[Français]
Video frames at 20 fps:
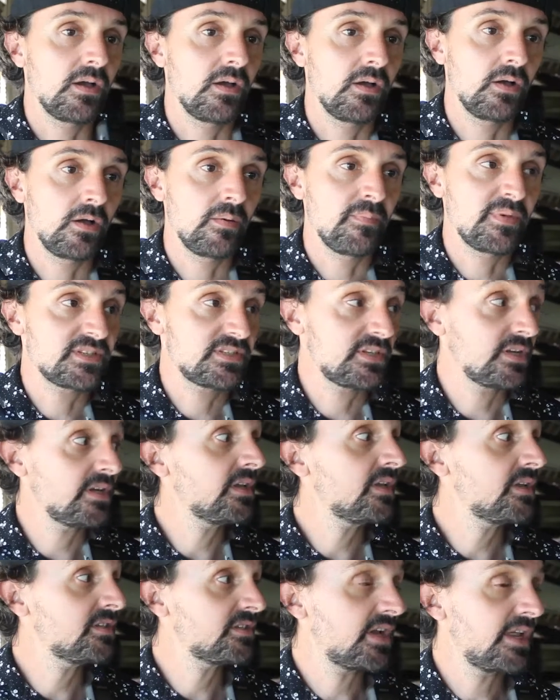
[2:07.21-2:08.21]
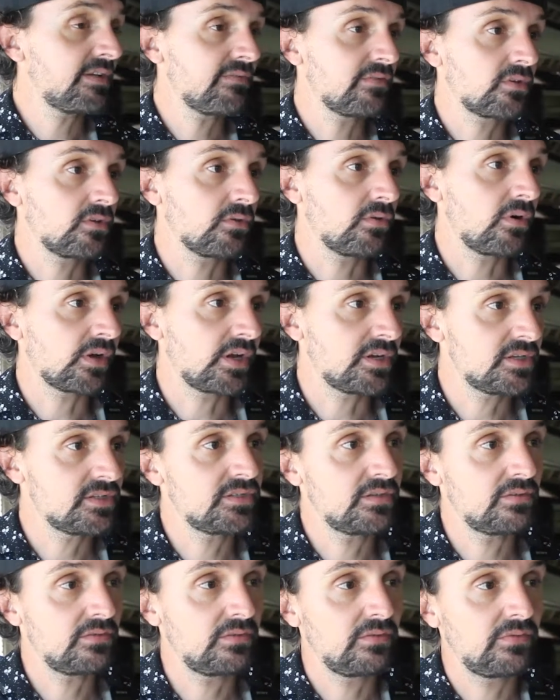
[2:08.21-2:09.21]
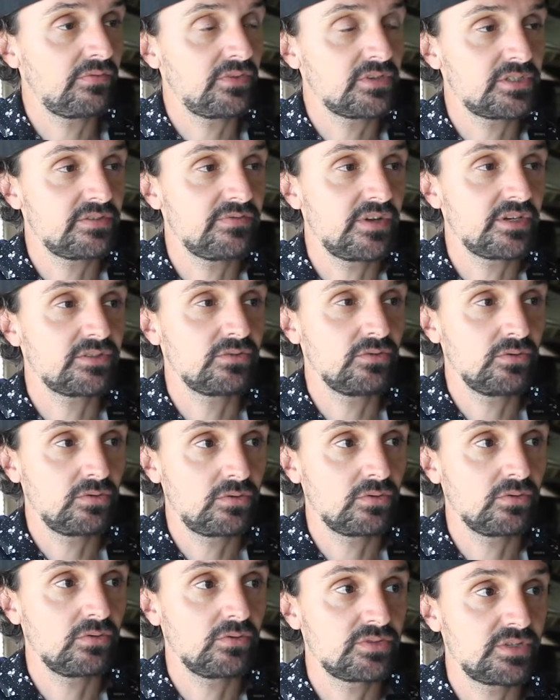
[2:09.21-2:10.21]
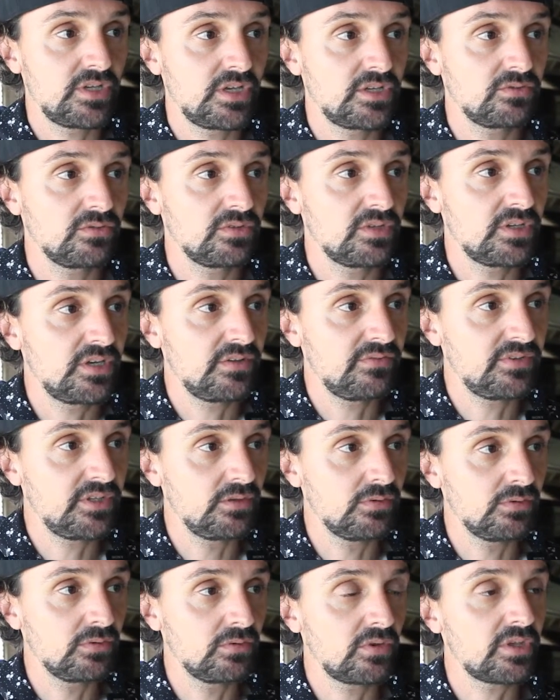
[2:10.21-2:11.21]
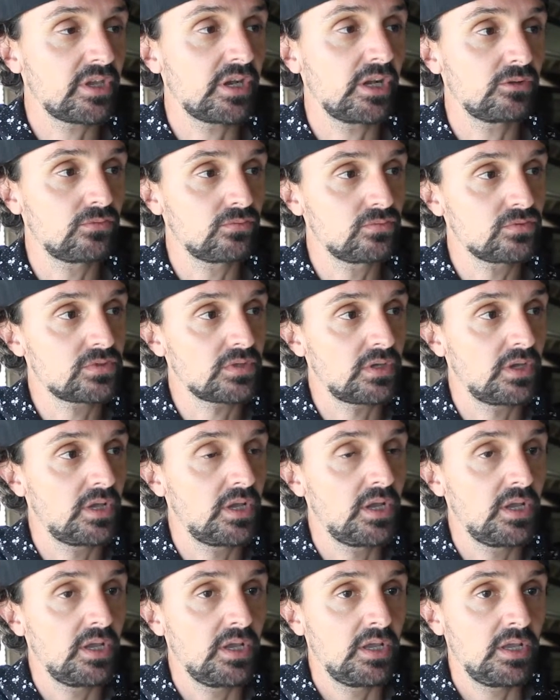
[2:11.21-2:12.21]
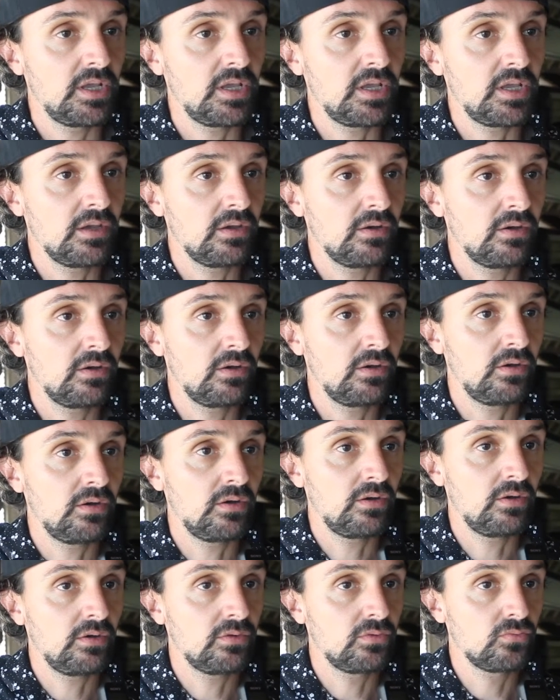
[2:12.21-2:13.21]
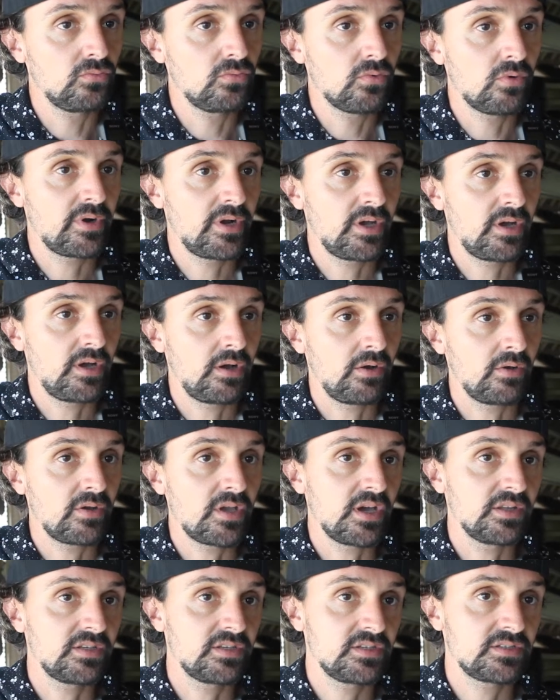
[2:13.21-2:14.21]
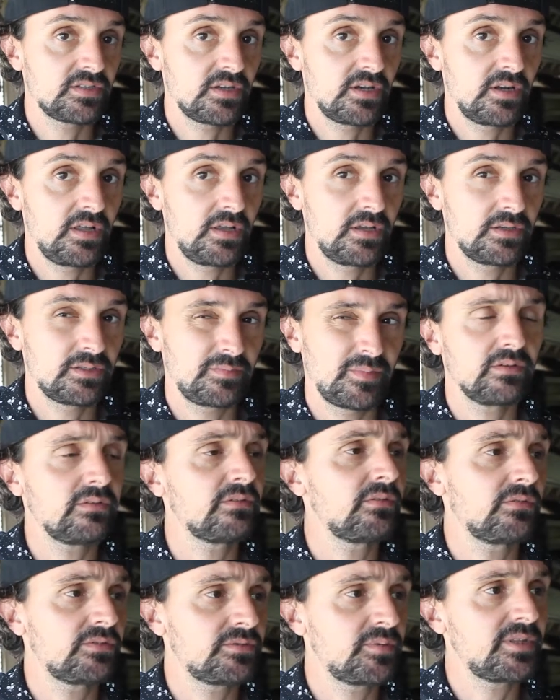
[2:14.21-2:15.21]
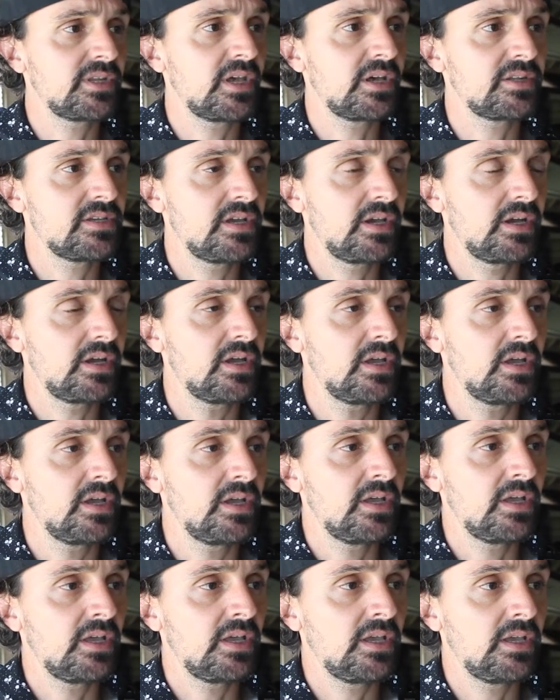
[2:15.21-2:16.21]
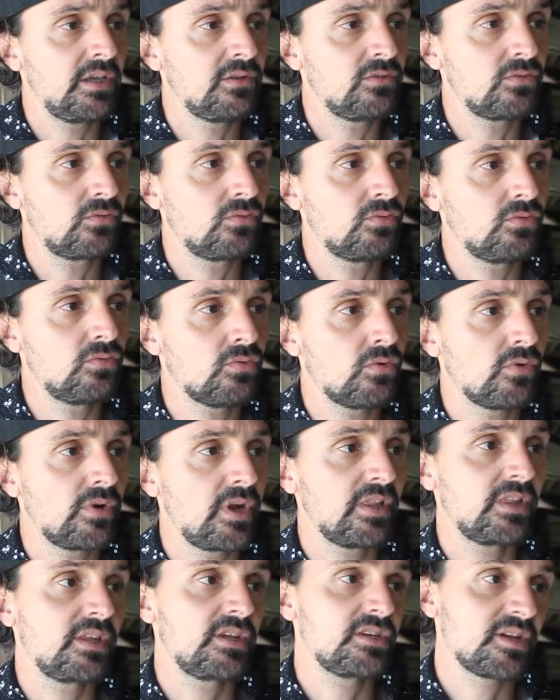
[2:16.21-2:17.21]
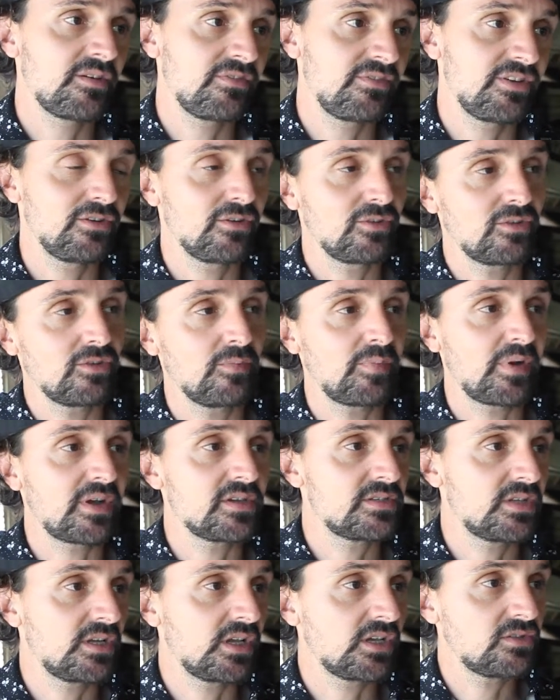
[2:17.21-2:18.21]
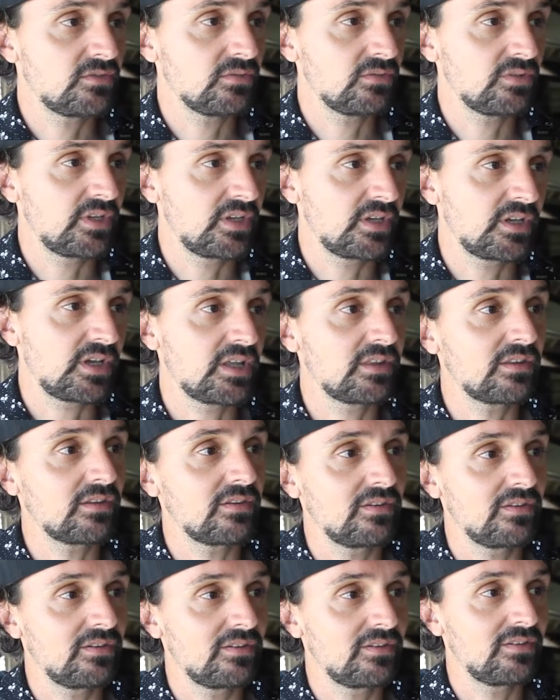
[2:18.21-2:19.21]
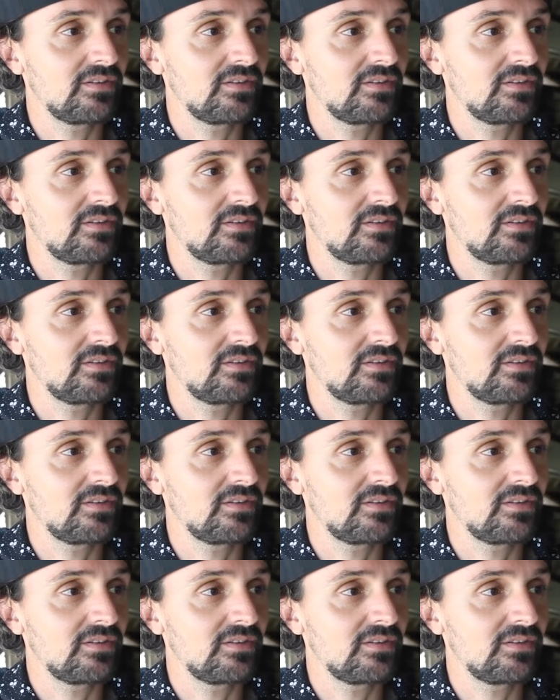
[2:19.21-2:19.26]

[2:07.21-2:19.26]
Euh, ben, c'est les élèves qui ont organisé le festival, c'est eux qui ont sélectionné les vidéos, donc il y en a 12. Et euh, nous, on a regardé ça la semaine dernière. Et du coup, on a déjà fait notre présélection des 4,